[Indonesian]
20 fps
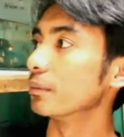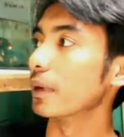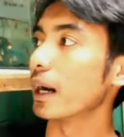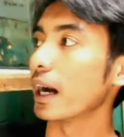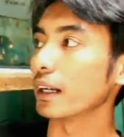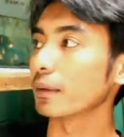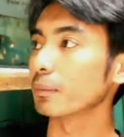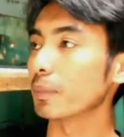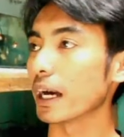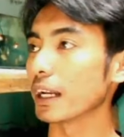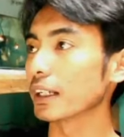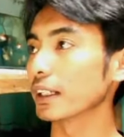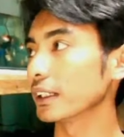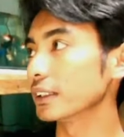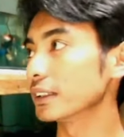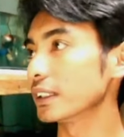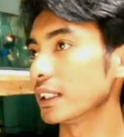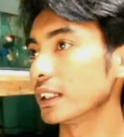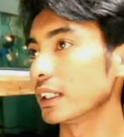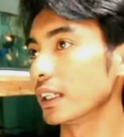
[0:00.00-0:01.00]
bahan-bahan
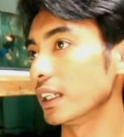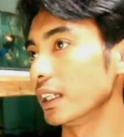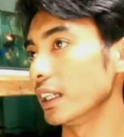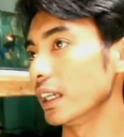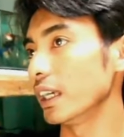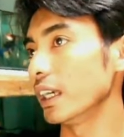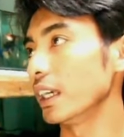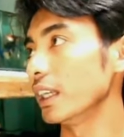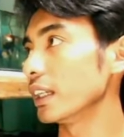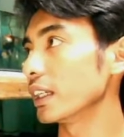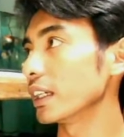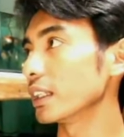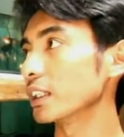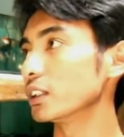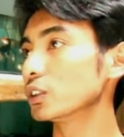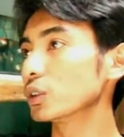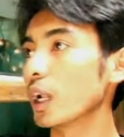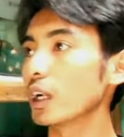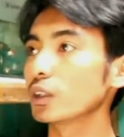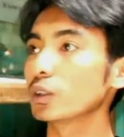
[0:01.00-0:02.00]
kecil gini ini
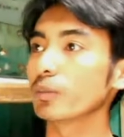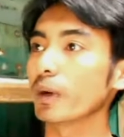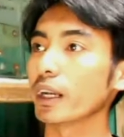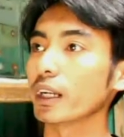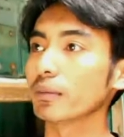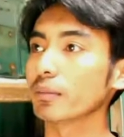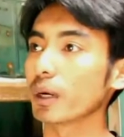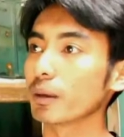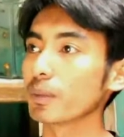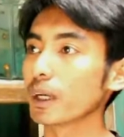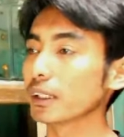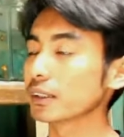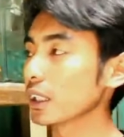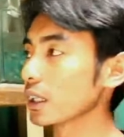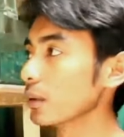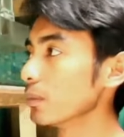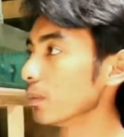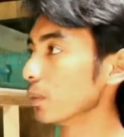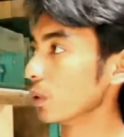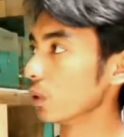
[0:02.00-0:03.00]
kita jual cuma
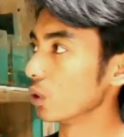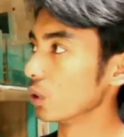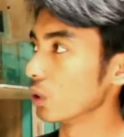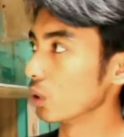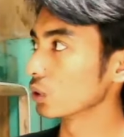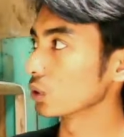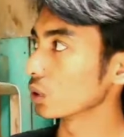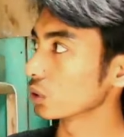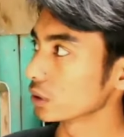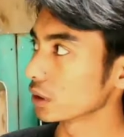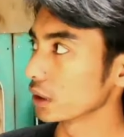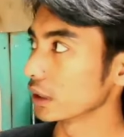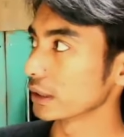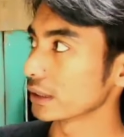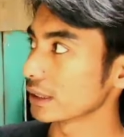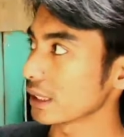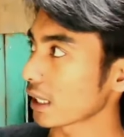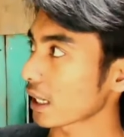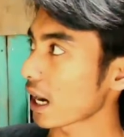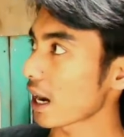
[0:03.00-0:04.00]
15.000 untuk
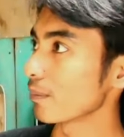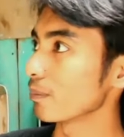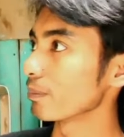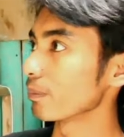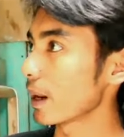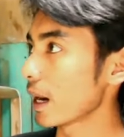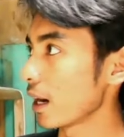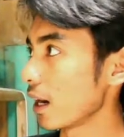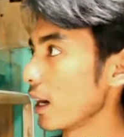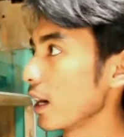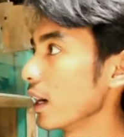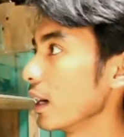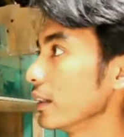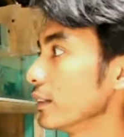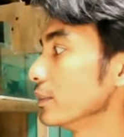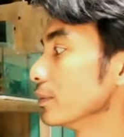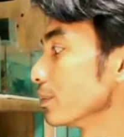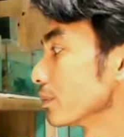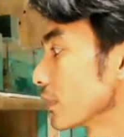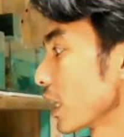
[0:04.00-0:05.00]
jenisnya
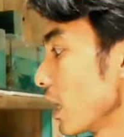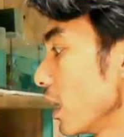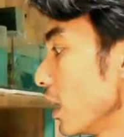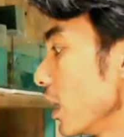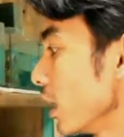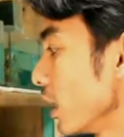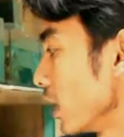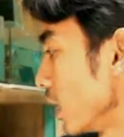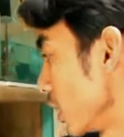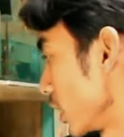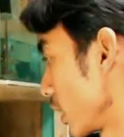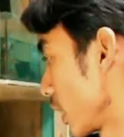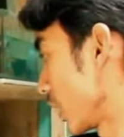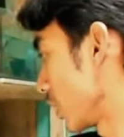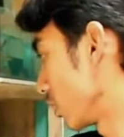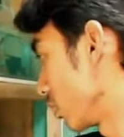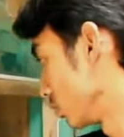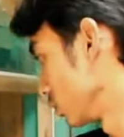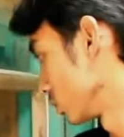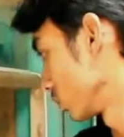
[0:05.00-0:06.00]
kampang Oh, nah, gitu.
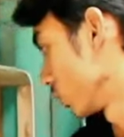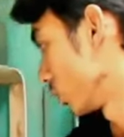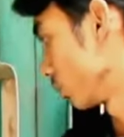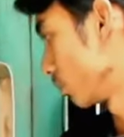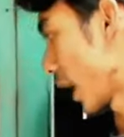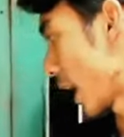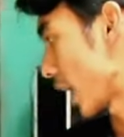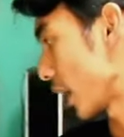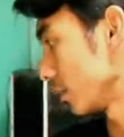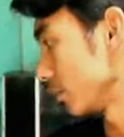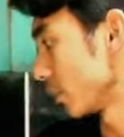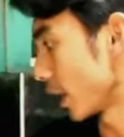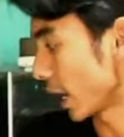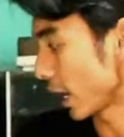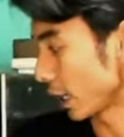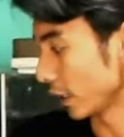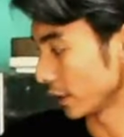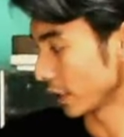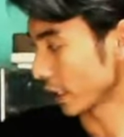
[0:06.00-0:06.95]
kalau untuk bahan-bahan